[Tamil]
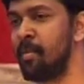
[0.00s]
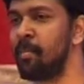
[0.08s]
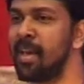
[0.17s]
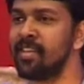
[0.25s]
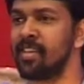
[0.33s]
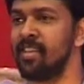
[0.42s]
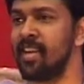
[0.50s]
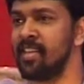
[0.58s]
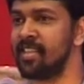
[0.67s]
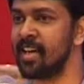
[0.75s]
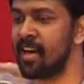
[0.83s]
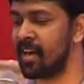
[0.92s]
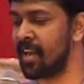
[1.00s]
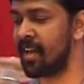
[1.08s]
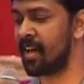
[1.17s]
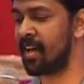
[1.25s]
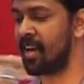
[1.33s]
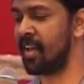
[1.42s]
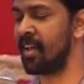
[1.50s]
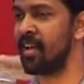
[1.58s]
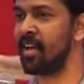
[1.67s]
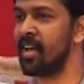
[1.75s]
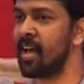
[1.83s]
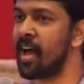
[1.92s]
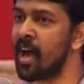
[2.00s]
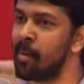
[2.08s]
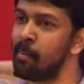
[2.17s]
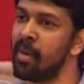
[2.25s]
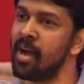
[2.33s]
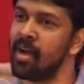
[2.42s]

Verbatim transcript: பேச தெரிஞ்ச அண்ணன்காரன் அம்மா